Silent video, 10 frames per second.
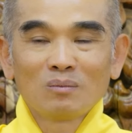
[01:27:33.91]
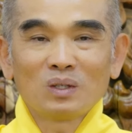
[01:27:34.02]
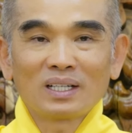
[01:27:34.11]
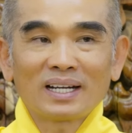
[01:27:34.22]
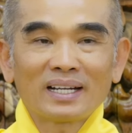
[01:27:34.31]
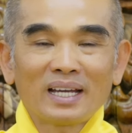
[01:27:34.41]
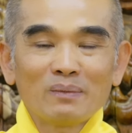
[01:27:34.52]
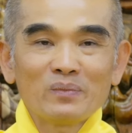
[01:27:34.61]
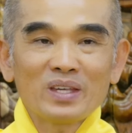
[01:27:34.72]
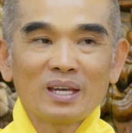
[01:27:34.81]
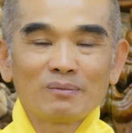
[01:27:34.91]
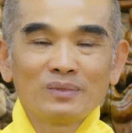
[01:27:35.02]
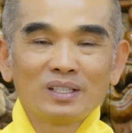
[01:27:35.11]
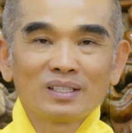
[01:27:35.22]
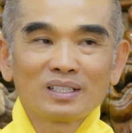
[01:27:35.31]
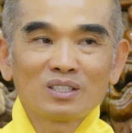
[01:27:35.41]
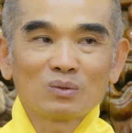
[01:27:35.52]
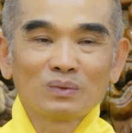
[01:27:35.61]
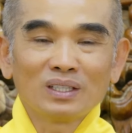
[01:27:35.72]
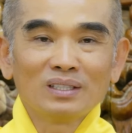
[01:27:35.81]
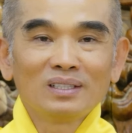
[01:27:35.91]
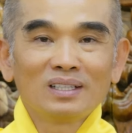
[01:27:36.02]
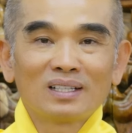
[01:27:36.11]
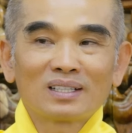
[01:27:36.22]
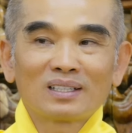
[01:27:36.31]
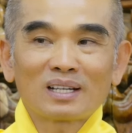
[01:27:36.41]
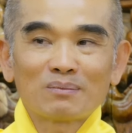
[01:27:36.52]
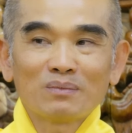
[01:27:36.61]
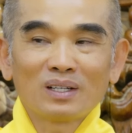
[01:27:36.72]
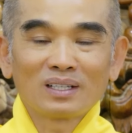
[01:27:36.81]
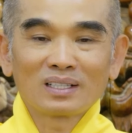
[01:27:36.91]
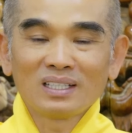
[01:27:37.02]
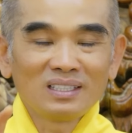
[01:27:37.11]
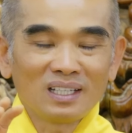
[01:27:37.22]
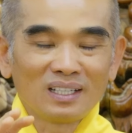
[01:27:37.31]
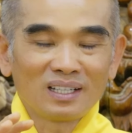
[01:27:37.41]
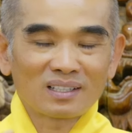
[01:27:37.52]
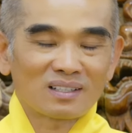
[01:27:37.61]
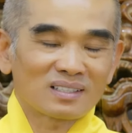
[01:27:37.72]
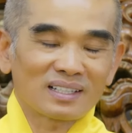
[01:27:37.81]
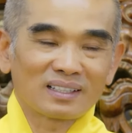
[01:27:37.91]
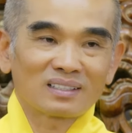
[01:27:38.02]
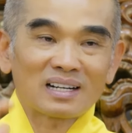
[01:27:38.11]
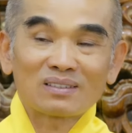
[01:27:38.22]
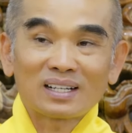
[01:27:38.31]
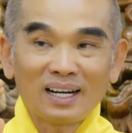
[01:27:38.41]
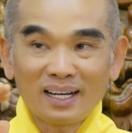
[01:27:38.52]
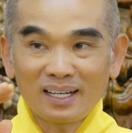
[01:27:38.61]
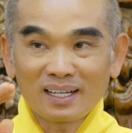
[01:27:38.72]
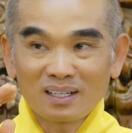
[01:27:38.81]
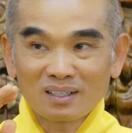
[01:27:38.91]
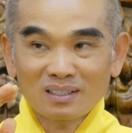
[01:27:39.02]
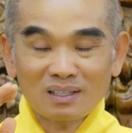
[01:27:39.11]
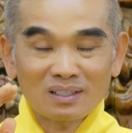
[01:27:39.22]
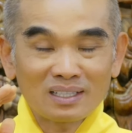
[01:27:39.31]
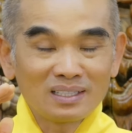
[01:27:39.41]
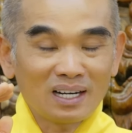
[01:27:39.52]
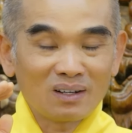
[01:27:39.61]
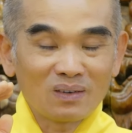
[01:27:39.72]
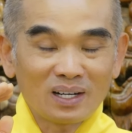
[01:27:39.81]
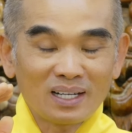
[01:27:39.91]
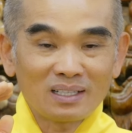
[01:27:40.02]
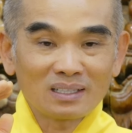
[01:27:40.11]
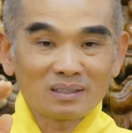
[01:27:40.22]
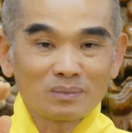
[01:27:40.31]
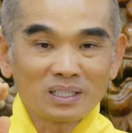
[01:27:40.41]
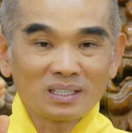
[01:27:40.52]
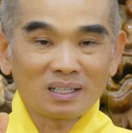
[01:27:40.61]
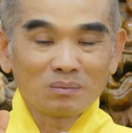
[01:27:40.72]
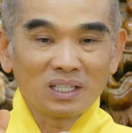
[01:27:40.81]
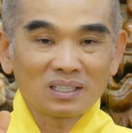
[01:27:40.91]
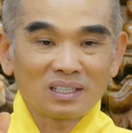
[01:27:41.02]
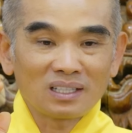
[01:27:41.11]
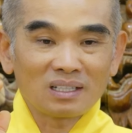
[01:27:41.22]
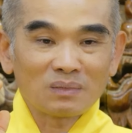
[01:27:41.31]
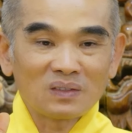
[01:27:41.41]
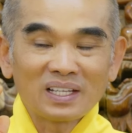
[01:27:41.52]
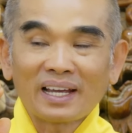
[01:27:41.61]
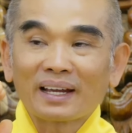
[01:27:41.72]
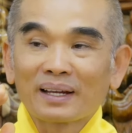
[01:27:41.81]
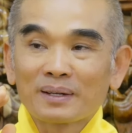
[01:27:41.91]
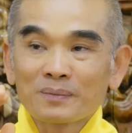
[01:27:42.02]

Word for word: mình gán ém nhẹm những cái chủng tử ở trên tâm mình. Khi nhìn là rõ ràng nó trào ra à, nó trào ra nhanh quá thì mình nhận biết nó là màu vàng,